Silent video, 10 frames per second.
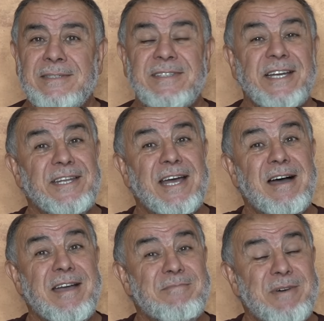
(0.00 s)

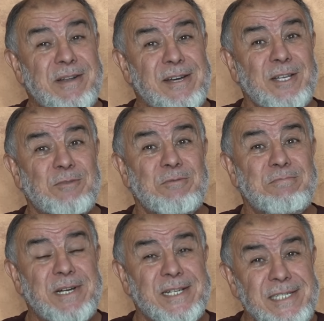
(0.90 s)
فإنها امرأة
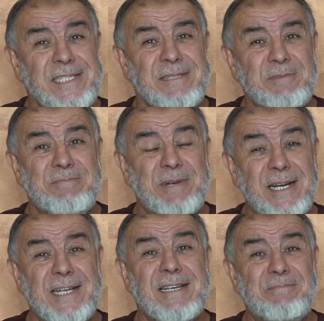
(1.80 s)
بغي من
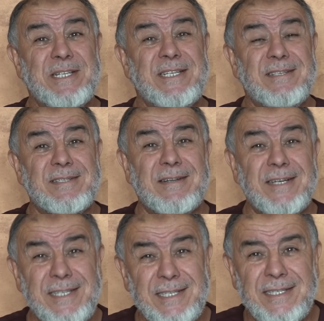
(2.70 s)
بغايا بني
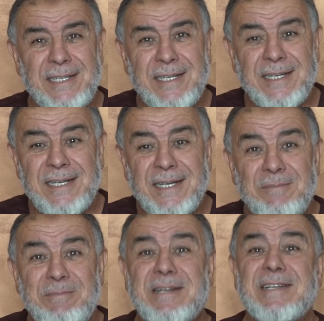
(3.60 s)
إسرائيل
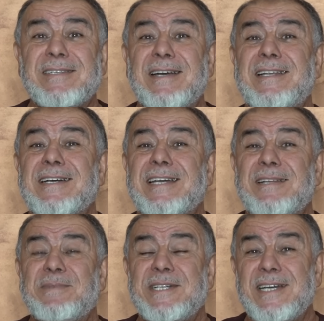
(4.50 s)
مرت على
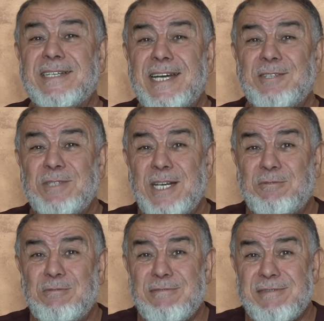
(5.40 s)
كلب يكاد
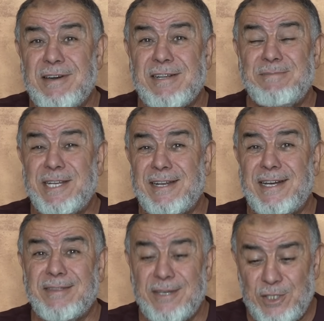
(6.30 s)
يأكل الثرى من
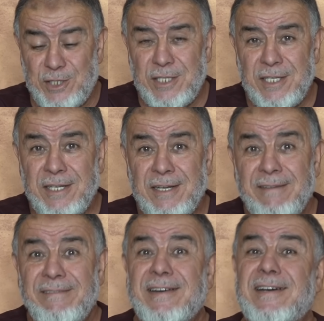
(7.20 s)
العطش
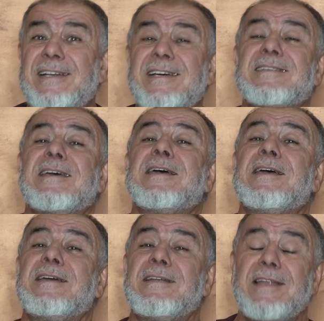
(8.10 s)
فقالت
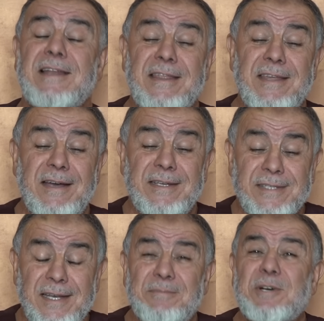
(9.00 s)
إن الذي
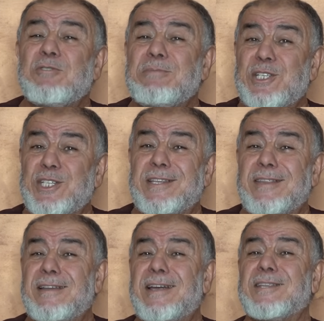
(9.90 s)
أصابه من شدة
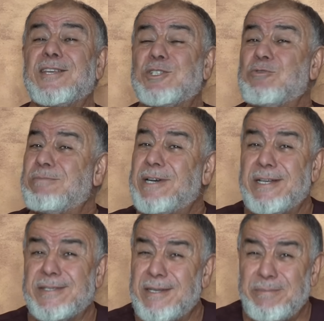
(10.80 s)
العطش وما
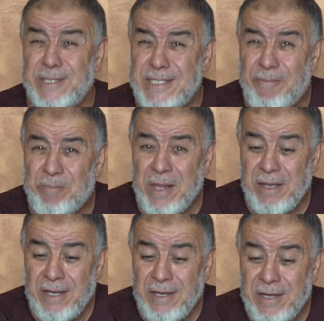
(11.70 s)
أصابني
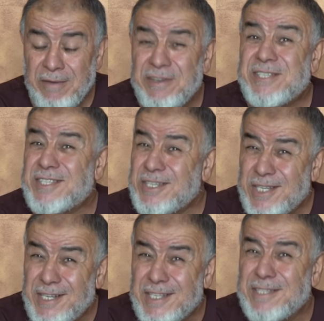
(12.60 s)

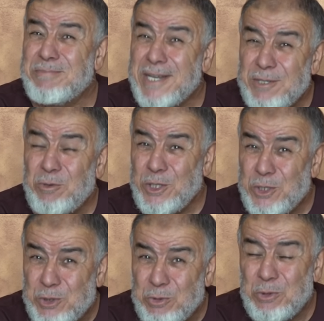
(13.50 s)
فاستشعرت ما
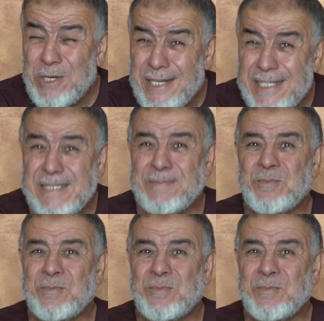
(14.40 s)
يحسه الآن